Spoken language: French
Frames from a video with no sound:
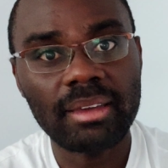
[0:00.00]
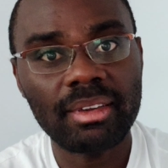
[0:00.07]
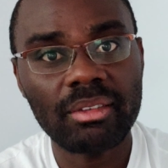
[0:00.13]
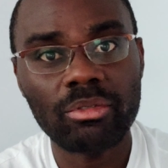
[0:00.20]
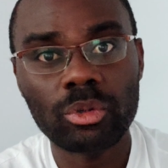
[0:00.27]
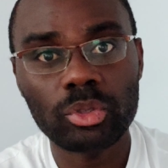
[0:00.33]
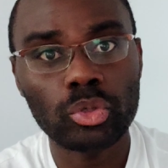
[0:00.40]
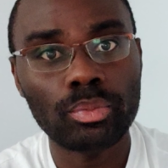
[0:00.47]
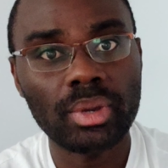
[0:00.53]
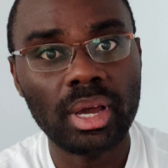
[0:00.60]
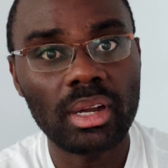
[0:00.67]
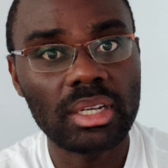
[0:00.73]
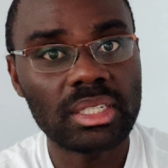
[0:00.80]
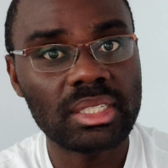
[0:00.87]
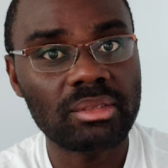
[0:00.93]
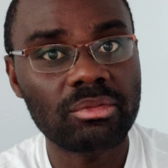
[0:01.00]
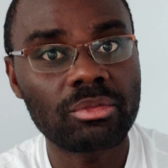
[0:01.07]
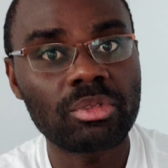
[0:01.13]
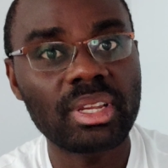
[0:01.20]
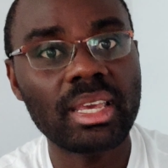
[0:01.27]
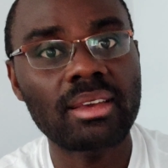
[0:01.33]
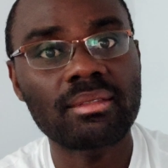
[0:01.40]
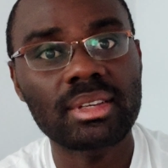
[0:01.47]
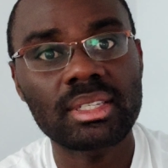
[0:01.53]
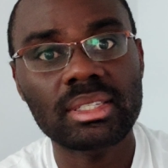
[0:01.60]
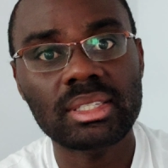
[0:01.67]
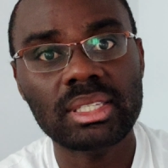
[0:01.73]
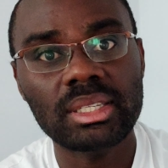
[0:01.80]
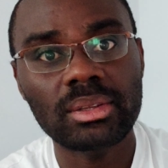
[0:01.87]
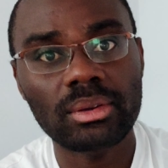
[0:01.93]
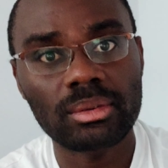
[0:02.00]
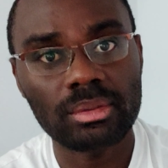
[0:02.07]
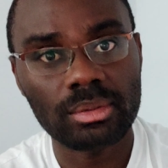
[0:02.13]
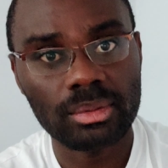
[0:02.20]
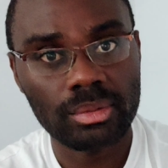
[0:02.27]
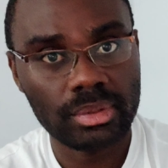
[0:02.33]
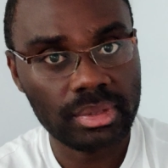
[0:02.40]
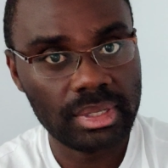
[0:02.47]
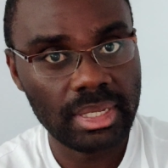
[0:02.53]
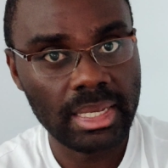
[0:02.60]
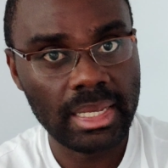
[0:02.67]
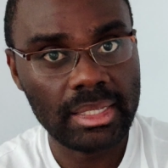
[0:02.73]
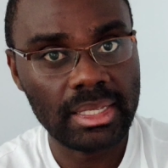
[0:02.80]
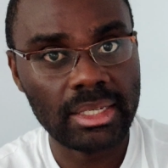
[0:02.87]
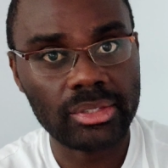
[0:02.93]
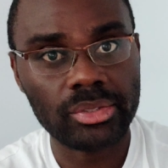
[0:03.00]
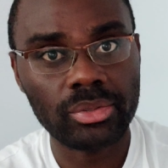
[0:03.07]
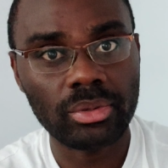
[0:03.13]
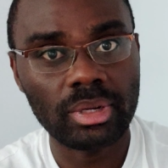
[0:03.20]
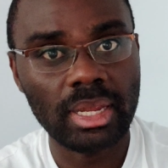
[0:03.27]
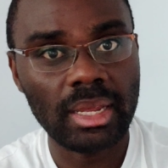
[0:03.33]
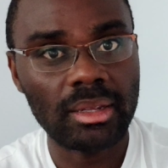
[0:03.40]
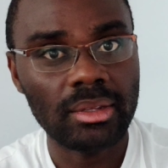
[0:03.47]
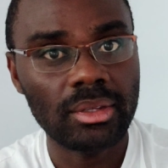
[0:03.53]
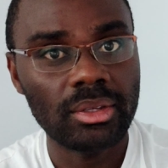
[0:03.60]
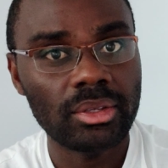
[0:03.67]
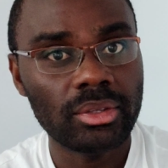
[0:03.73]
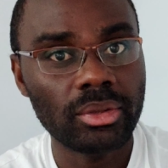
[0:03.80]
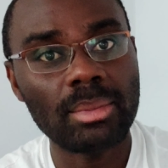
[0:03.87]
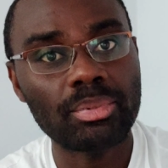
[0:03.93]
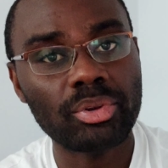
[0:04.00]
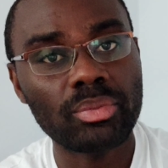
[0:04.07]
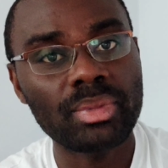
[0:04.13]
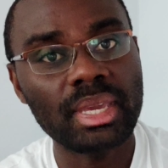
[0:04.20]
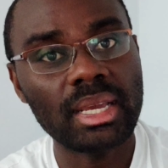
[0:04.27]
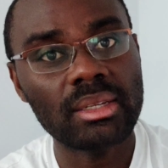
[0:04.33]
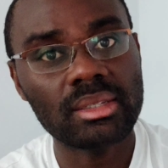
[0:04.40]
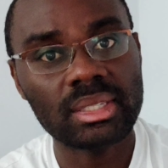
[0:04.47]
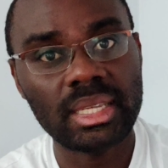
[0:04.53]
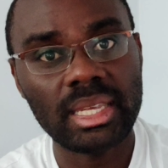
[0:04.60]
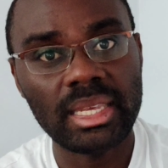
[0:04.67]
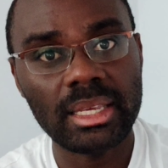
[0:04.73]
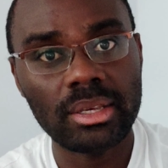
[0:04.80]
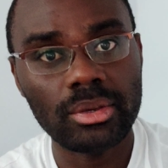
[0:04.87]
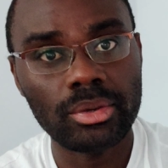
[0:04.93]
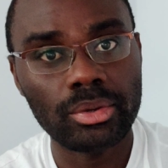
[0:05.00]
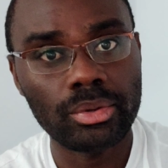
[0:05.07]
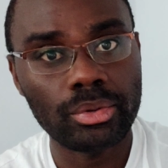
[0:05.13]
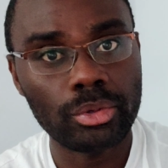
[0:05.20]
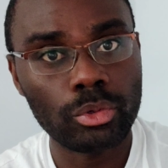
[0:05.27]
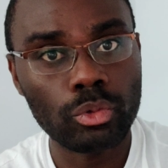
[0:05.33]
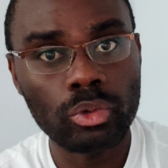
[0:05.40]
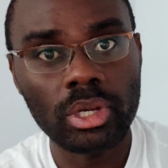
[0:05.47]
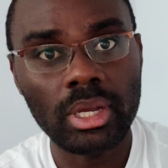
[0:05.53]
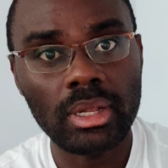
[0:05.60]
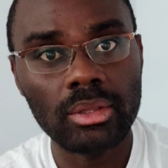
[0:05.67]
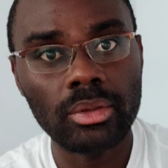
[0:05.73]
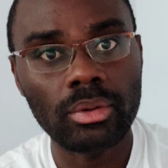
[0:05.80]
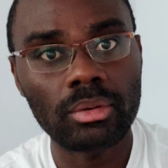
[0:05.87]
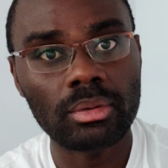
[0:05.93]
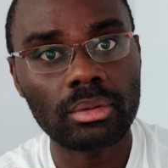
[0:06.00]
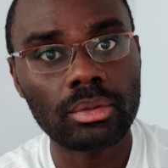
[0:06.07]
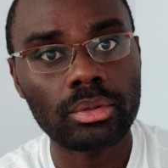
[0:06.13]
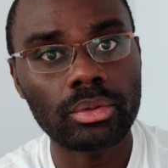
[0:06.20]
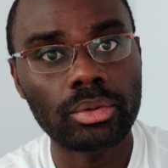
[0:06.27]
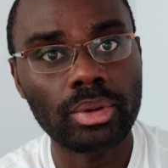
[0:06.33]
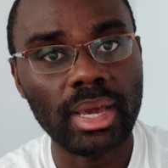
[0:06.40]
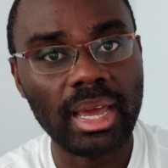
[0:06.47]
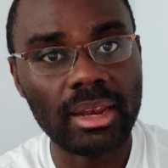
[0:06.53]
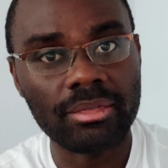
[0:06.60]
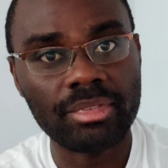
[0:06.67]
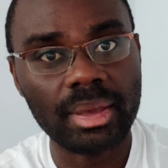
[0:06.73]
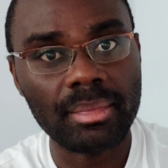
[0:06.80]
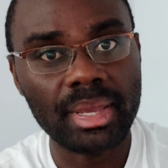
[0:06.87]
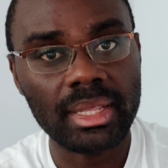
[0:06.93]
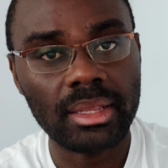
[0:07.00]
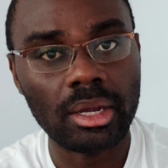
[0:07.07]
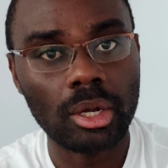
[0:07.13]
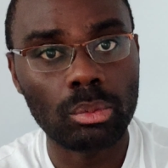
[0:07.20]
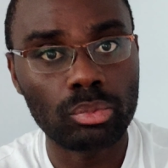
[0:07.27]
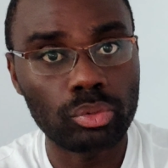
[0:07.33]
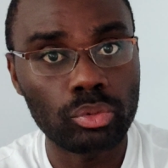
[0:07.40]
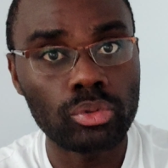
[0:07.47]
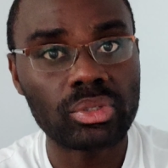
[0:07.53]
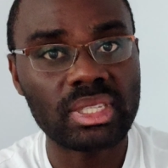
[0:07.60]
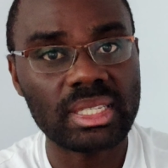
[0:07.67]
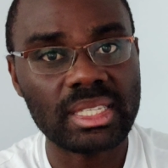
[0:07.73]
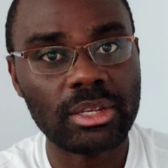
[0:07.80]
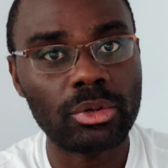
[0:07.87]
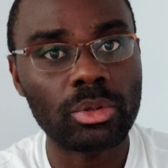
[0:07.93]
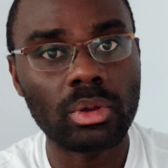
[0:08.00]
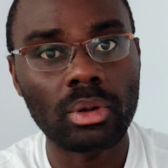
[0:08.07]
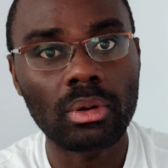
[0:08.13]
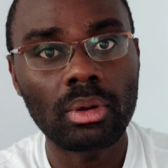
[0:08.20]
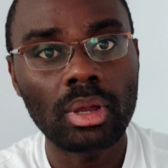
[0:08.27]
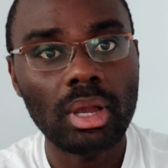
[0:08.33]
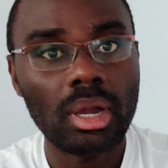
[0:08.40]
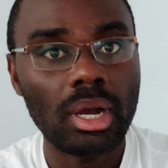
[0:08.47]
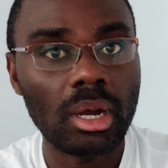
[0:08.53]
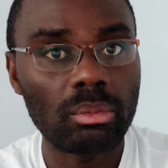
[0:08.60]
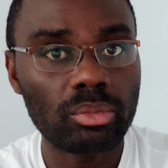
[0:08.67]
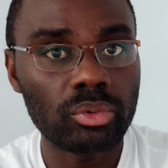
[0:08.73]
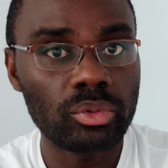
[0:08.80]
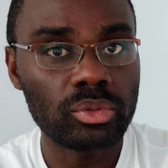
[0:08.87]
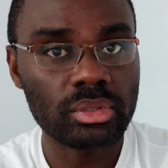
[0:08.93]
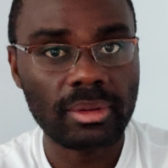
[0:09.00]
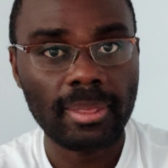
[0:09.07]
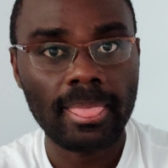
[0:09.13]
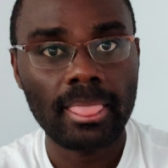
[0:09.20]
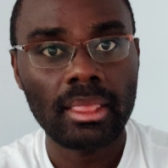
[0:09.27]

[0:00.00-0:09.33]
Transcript: avec votre banque si vous voulez investir dans ces actions-là. La première, c'est euh, Google, donc euh, Alphabet en bourse. Ça, c'est le nom en bourse.